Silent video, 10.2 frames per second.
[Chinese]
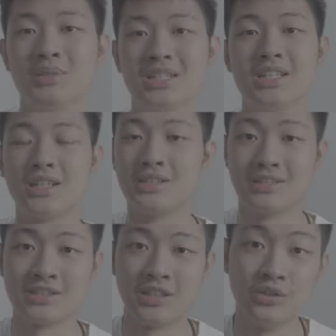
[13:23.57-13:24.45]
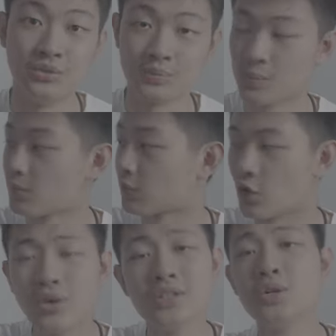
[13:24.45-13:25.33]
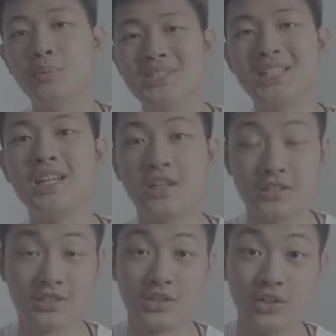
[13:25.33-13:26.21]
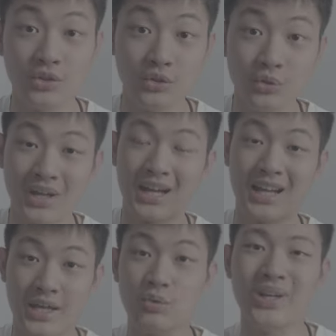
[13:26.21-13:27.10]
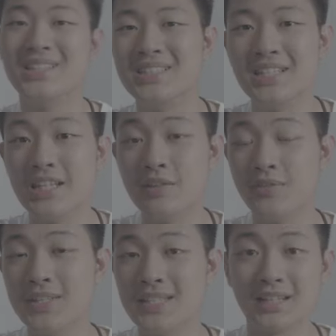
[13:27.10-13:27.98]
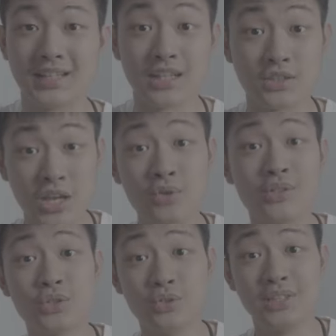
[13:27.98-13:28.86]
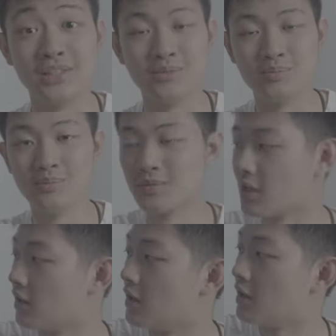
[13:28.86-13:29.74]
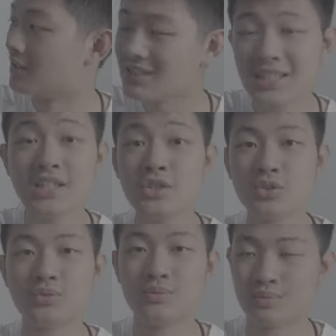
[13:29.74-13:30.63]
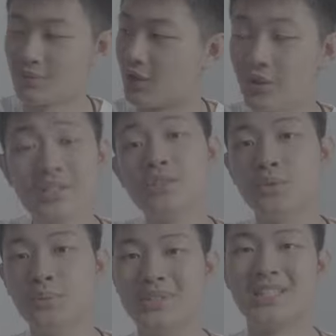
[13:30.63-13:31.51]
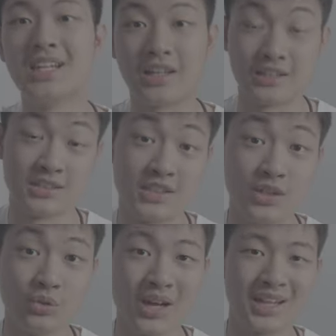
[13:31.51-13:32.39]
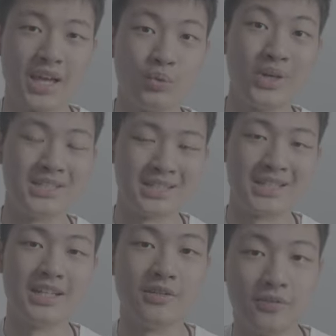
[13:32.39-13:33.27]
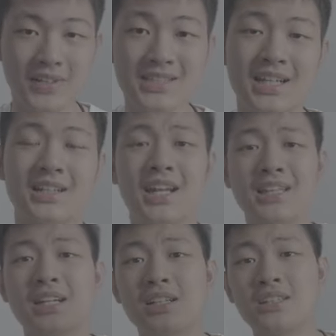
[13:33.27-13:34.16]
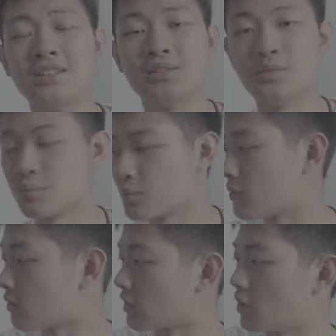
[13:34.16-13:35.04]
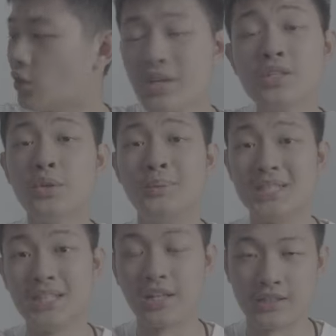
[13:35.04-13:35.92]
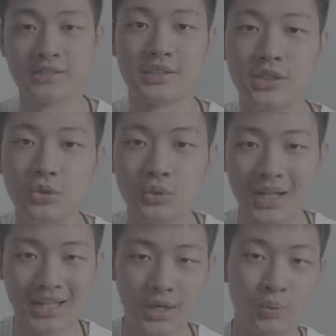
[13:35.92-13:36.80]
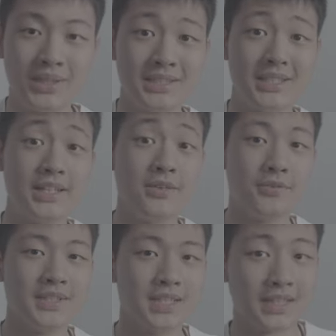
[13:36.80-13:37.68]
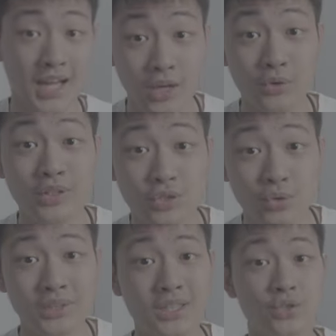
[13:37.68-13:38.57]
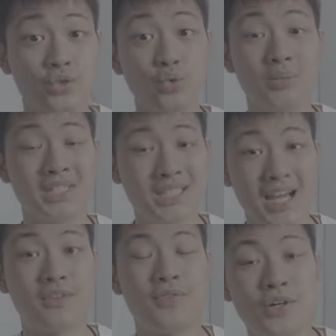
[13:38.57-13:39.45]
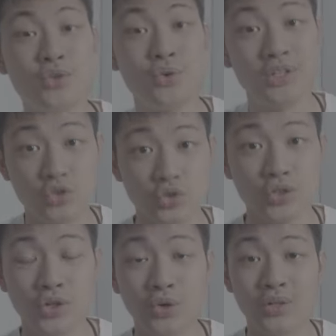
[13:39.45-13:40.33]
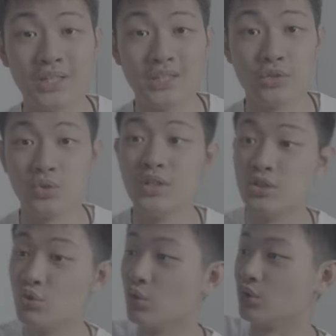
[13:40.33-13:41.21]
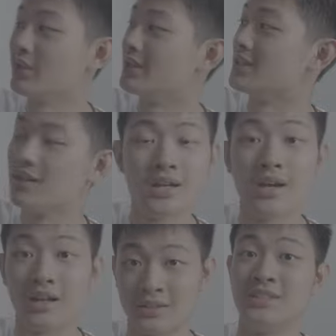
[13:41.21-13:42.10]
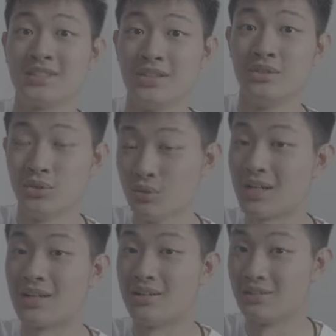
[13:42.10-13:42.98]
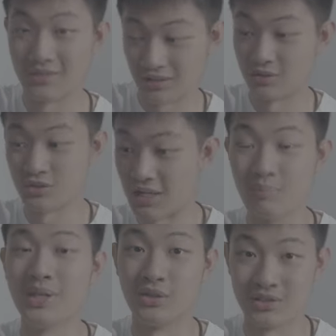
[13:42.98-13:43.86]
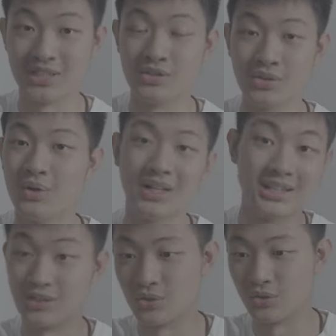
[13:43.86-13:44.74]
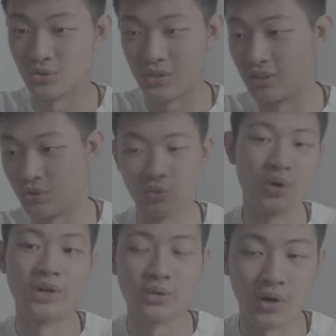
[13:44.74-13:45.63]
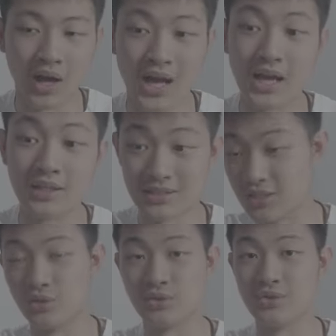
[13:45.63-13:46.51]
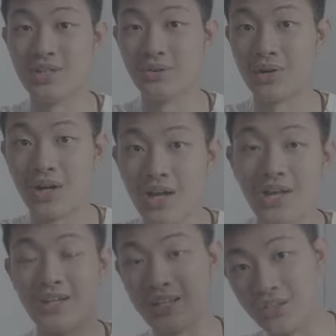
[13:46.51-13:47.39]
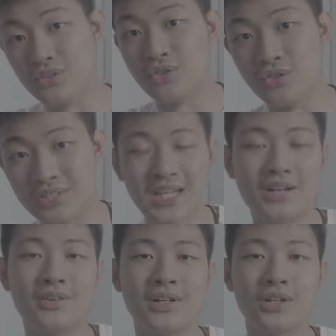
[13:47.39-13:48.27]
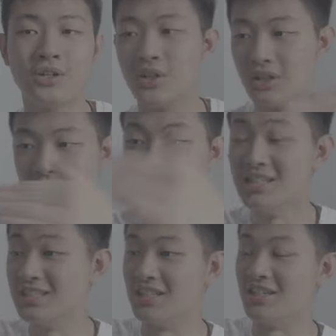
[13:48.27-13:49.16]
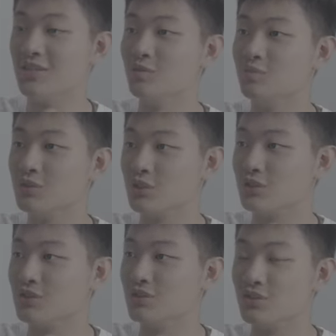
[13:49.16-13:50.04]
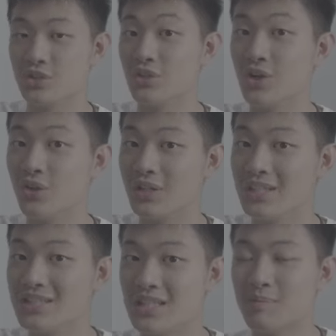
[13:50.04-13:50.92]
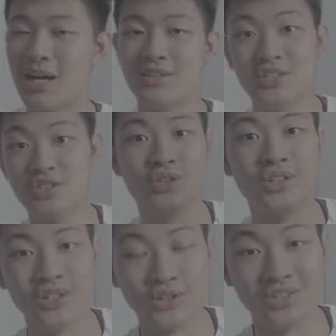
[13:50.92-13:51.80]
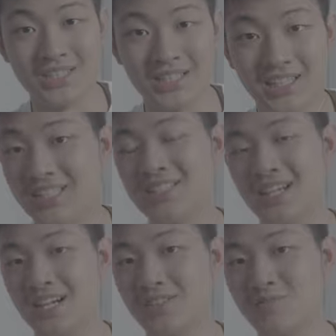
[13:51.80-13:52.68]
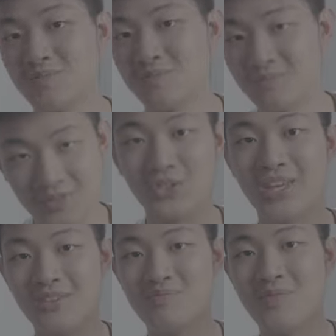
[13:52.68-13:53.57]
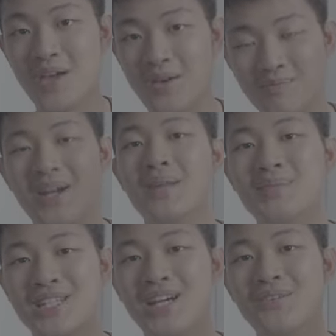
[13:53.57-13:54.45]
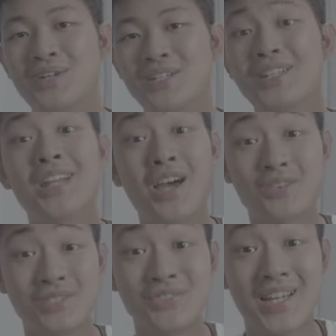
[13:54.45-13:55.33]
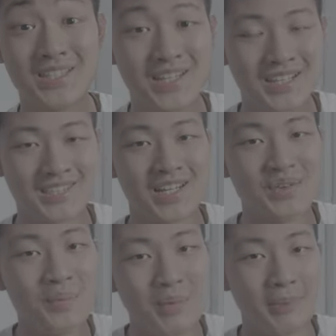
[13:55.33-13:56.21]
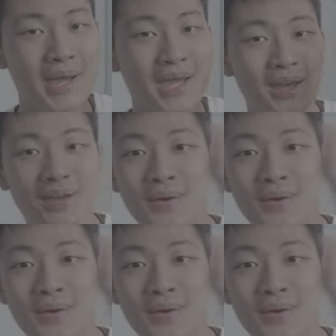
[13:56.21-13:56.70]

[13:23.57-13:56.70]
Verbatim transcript: 今天的格 s 跟 OK，这我们今天的格斯登卢卡 Lightweight 系列的分享。那还有一个重点，那今天就是 OK，这我们今天的格斯登卢卡 Lightweight 系列的分享。那当然，OK，这我们今天的格斯登卢卡 Lightweight 系列的分享。那还有一个重点就是我们下方有一个折扣链接，所以你如果对 Gaston l u g a 的产品有兴趣的话，你就可以去逛一逛啊！真的有需要的话，你可以使用下方的链接，就是折扣链接嘛，你就可以有一些特价。OK，My name is Kaiwan，Now see you guys next time，拜拜。